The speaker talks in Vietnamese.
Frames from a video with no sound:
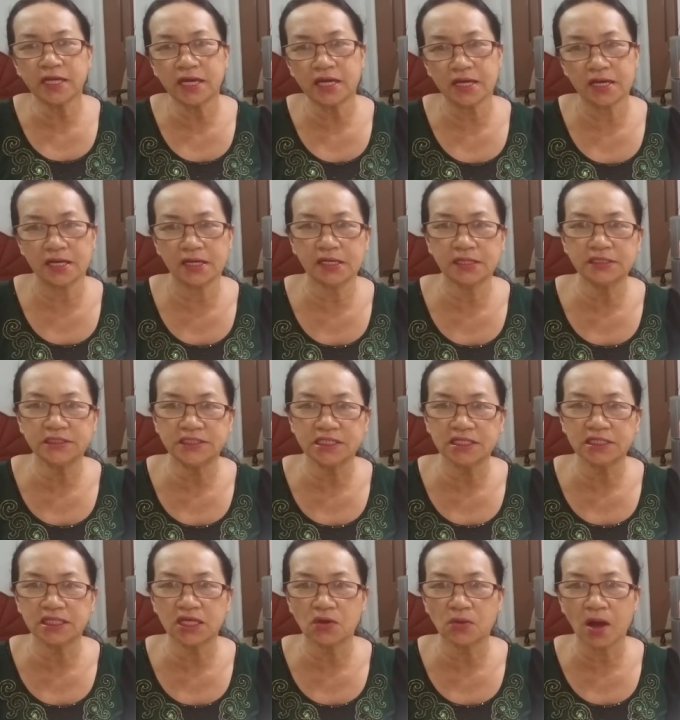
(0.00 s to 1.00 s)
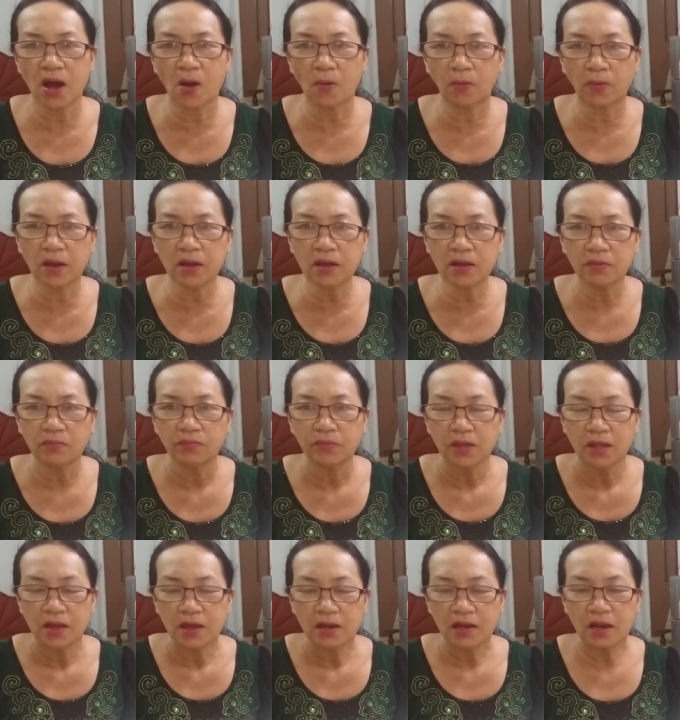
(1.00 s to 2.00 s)
chè ở gần trường tiểu học á
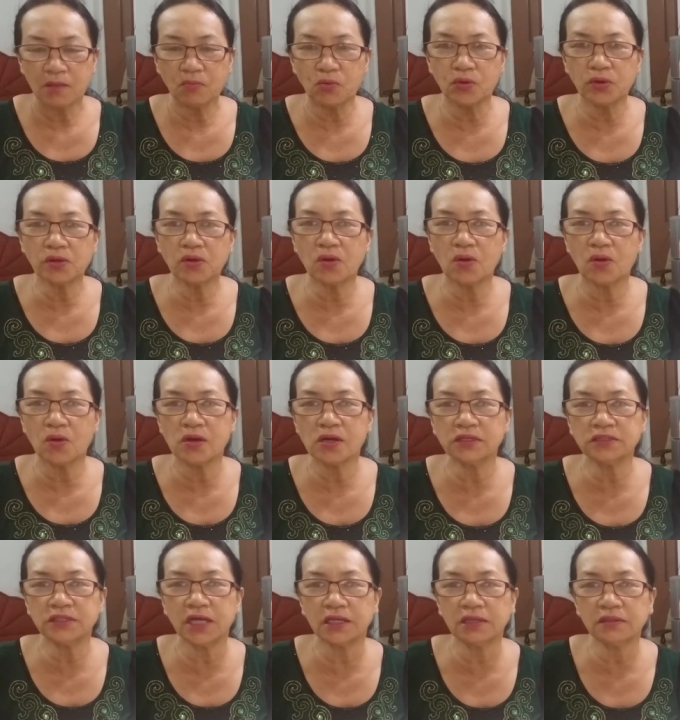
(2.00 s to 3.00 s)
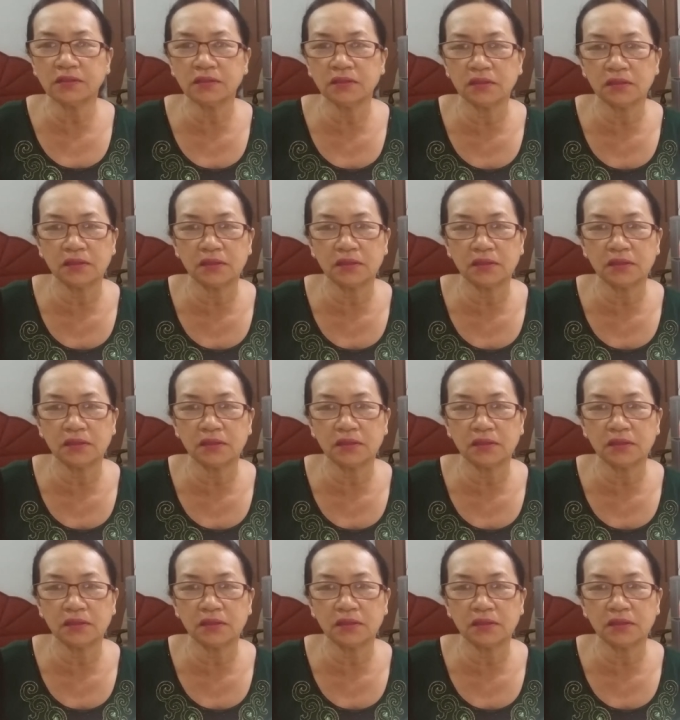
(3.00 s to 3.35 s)
là muốn cô hướng dẫn